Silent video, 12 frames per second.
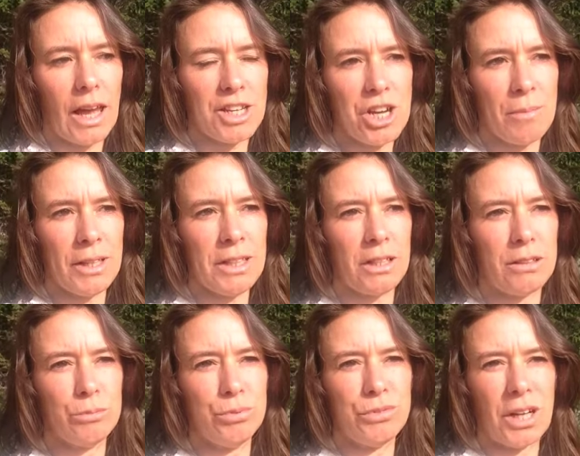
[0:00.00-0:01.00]
un chaman a
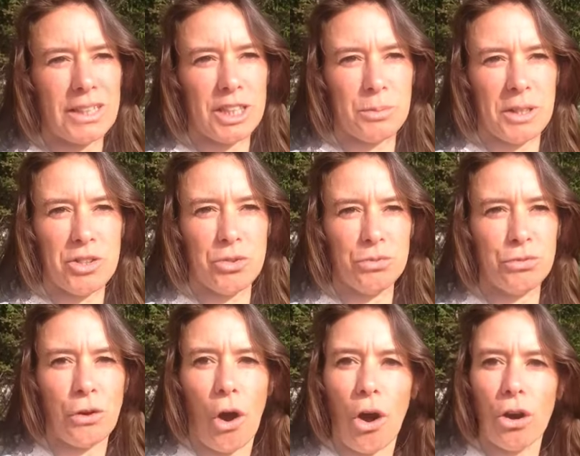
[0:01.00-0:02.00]
un pouvoir d'expression
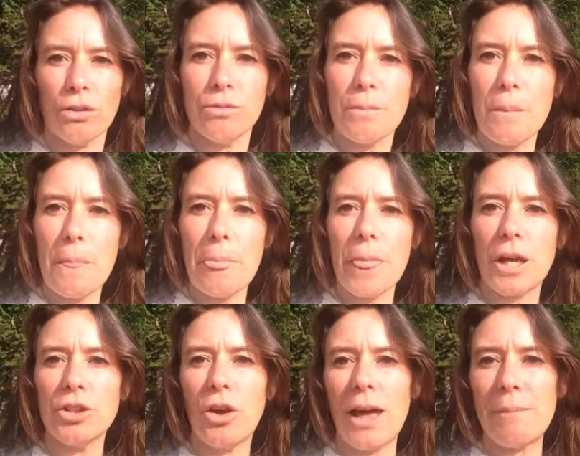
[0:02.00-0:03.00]
fort
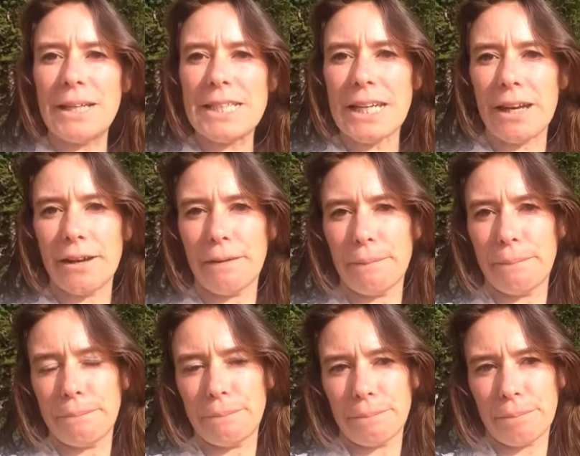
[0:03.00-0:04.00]
dans la matière,
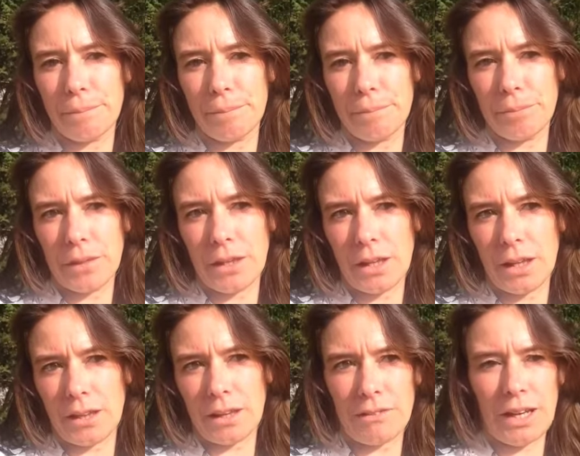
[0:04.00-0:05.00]

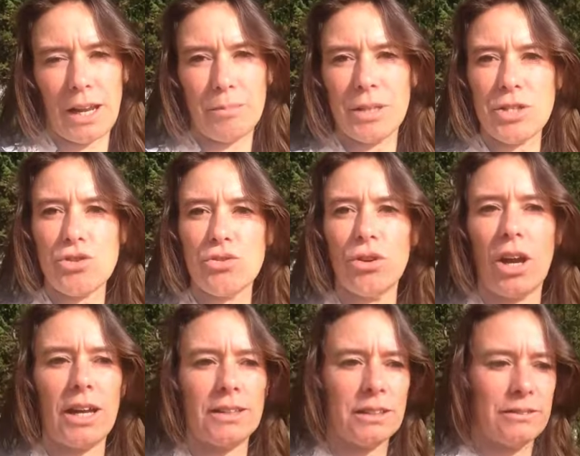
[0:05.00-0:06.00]
à travers la peinture,
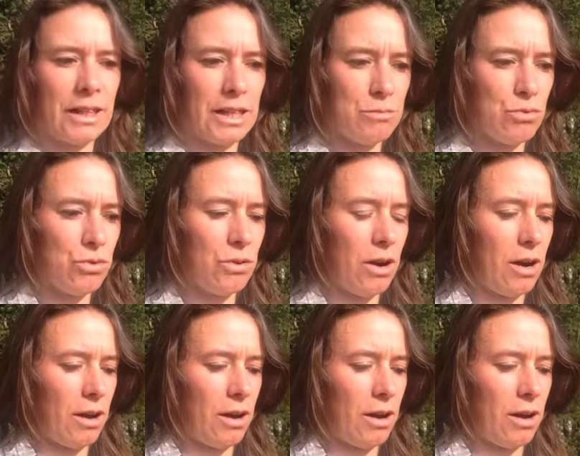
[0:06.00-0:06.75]
à travers les mots